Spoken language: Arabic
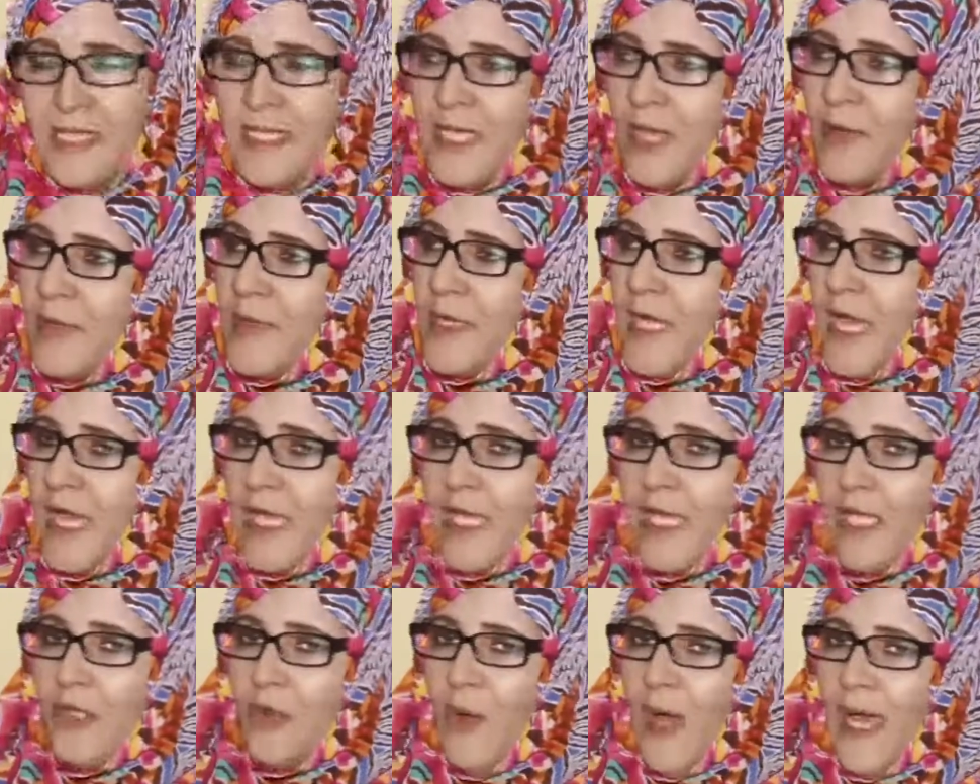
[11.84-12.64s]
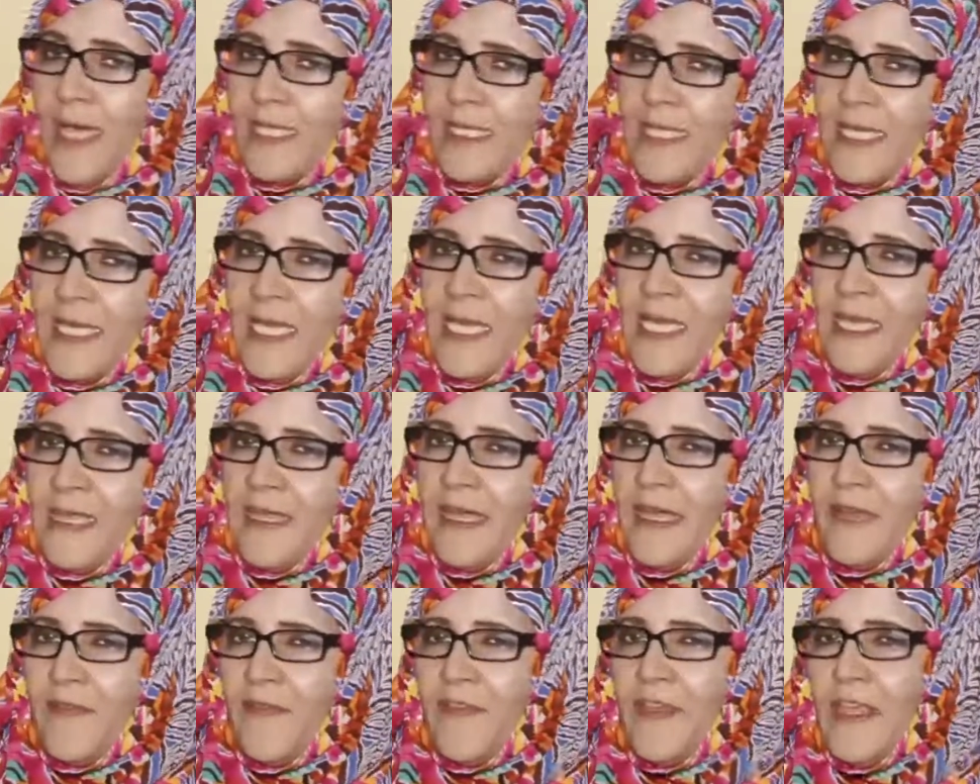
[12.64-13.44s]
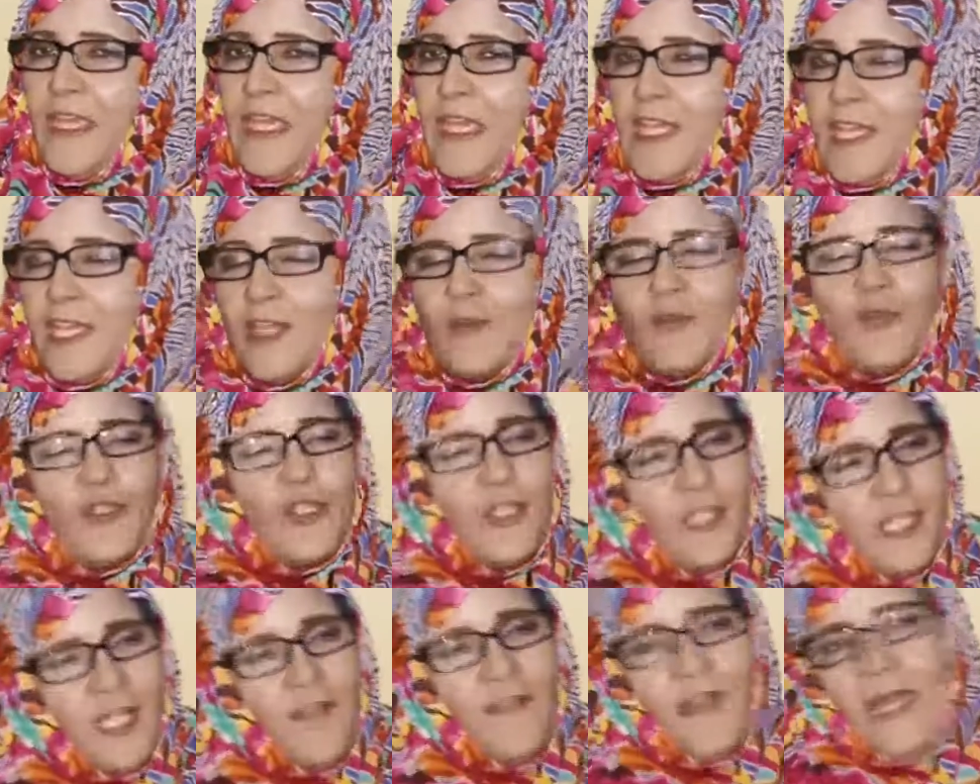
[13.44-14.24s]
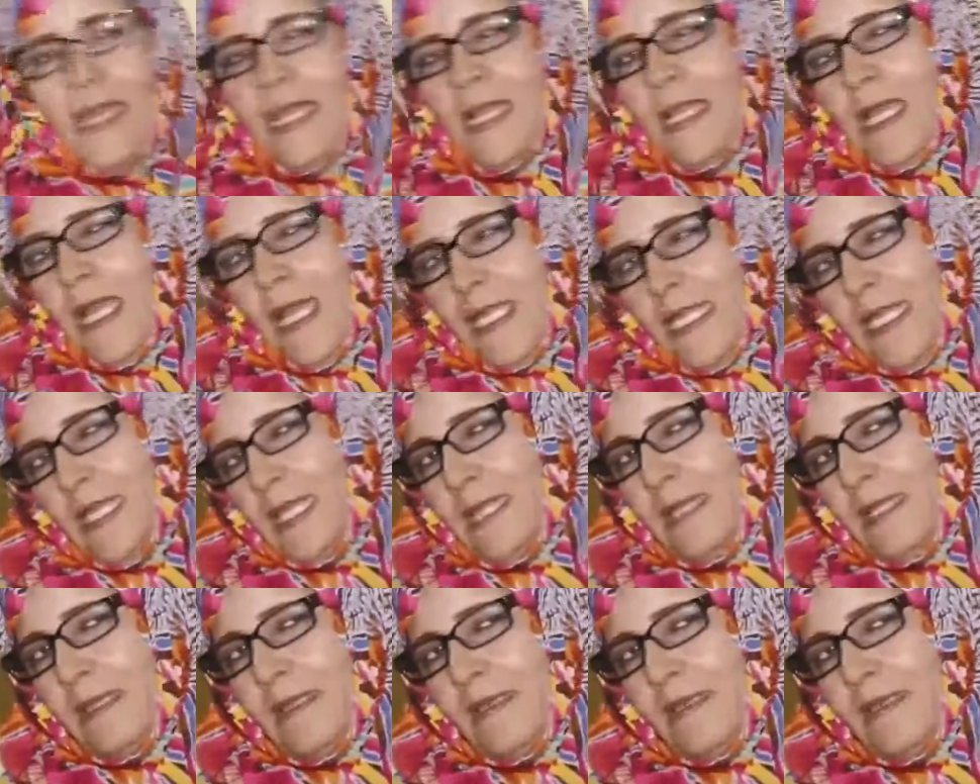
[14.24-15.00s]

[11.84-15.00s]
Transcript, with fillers: يروي النخيل حديثا فيك متفقا عليه